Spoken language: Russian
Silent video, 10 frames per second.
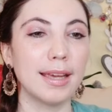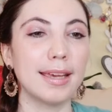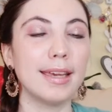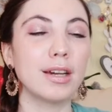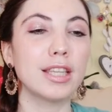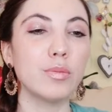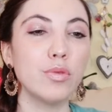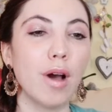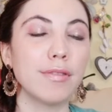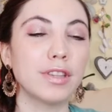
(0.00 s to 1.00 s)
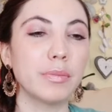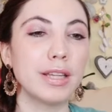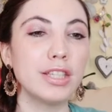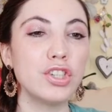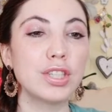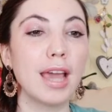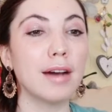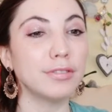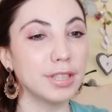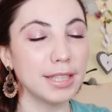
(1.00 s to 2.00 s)
И к нему автоматически
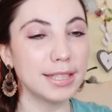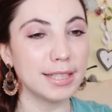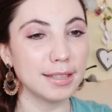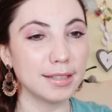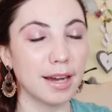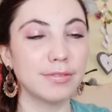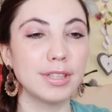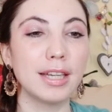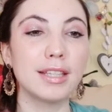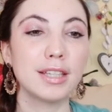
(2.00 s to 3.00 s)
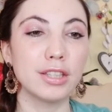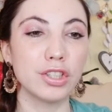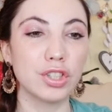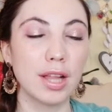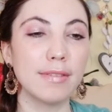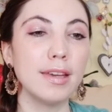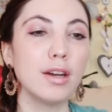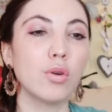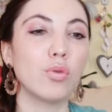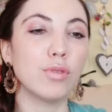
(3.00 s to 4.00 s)
авторитет. Авторитетный
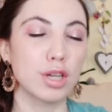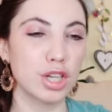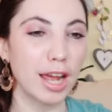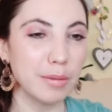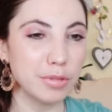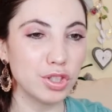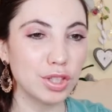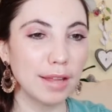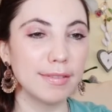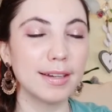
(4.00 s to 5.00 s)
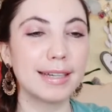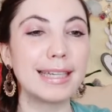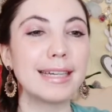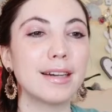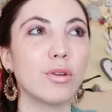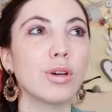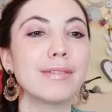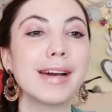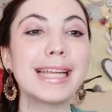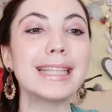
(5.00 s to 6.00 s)
человек, уважаемый человек, и он
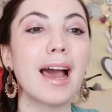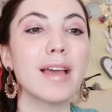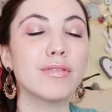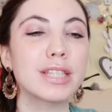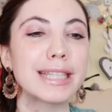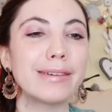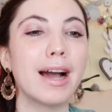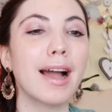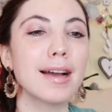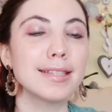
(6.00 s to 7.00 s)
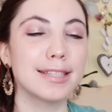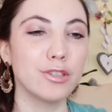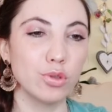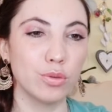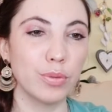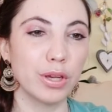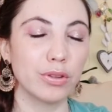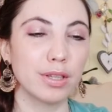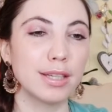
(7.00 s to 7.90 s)
говорит, а его слова как силу имеют.